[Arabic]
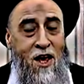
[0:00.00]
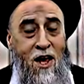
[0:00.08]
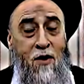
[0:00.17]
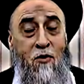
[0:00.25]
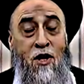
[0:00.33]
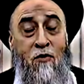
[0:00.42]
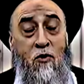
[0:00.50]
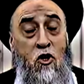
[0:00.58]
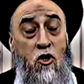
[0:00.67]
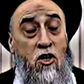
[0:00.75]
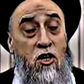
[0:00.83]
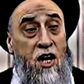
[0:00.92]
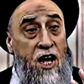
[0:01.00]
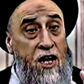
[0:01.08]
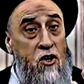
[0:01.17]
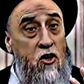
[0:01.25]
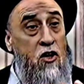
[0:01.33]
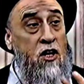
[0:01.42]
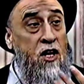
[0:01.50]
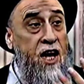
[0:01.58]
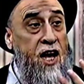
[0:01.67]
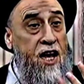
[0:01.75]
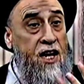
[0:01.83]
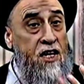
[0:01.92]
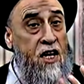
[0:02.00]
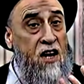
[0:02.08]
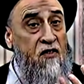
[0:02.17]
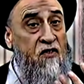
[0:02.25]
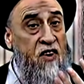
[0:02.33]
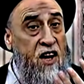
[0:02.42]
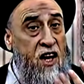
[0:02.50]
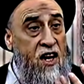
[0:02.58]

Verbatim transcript: المهم يكره يكره أن ينفخ